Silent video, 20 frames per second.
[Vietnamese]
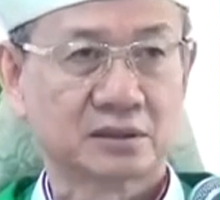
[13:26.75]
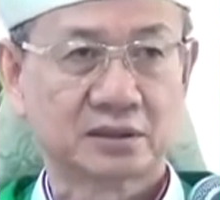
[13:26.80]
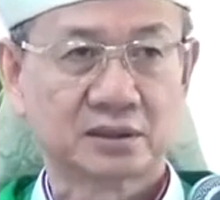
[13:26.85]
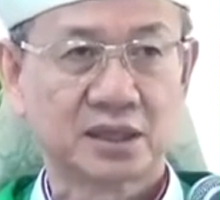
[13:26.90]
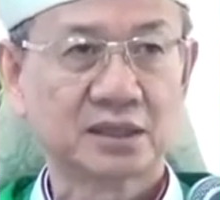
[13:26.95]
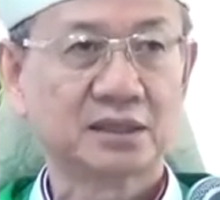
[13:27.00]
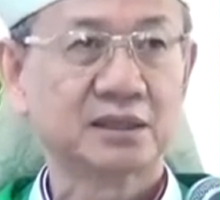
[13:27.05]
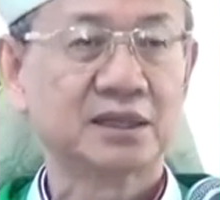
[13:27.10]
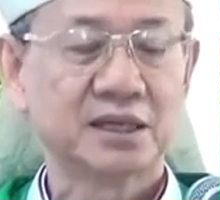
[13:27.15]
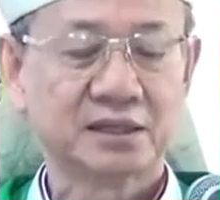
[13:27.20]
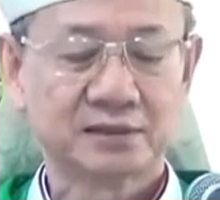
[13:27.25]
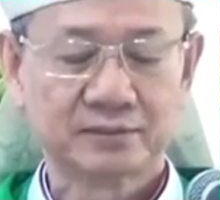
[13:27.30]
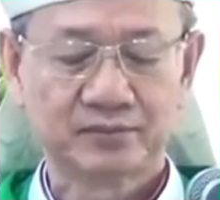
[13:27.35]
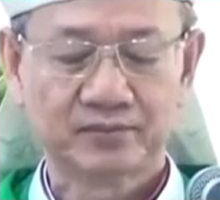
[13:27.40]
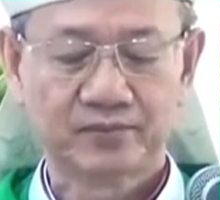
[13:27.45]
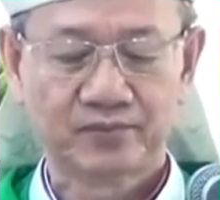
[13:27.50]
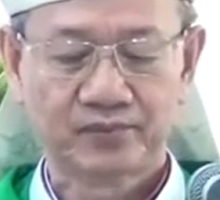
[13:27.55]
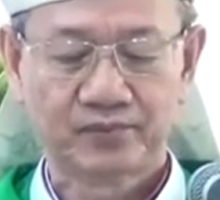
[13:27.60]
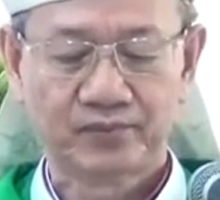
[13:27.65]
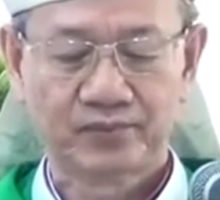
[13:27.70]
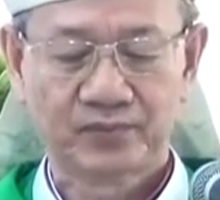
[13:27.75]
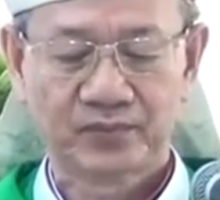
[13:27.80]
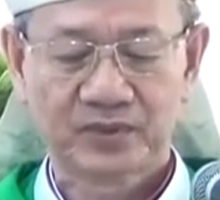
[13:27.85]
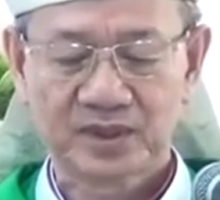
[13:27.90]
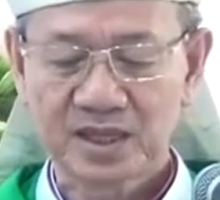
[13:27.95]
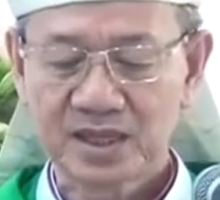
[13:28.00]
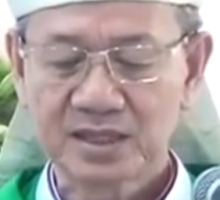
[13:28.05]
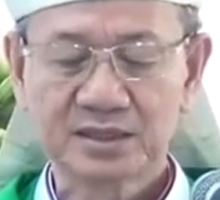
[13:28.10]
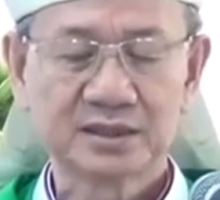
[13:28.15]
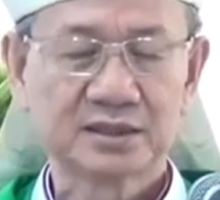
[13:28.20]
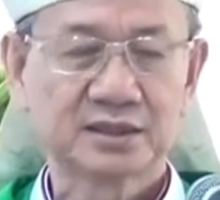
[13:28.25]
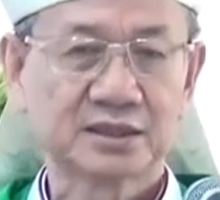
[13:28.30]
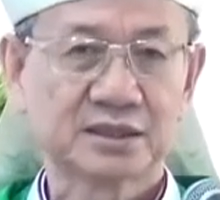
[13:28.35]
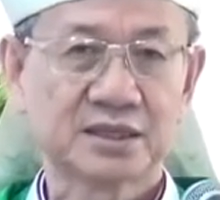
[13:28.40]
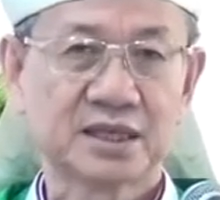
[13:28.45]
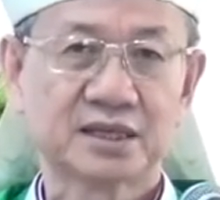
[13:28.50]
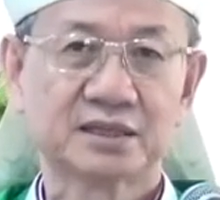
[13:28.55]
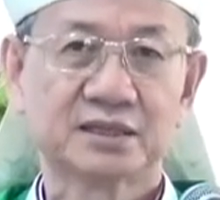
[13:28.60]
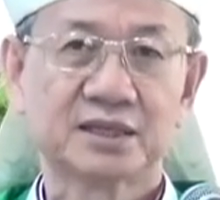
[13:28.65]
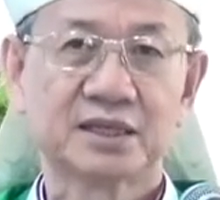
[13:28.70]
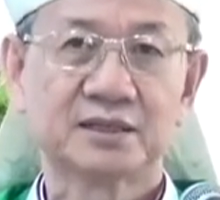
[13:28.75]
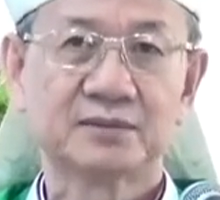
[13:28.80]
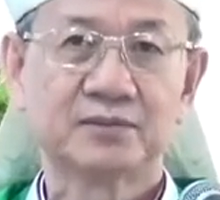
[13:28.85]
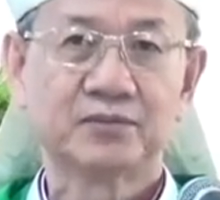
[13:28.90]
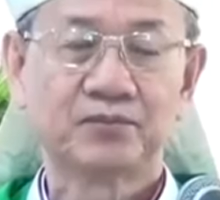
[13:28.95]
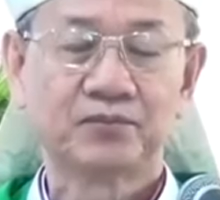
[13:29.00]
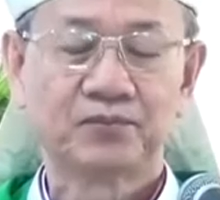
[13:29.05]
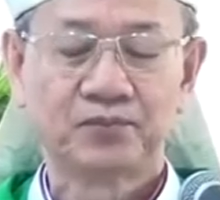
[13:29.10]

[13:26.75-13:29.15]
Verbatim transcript: thật gần thân thật thân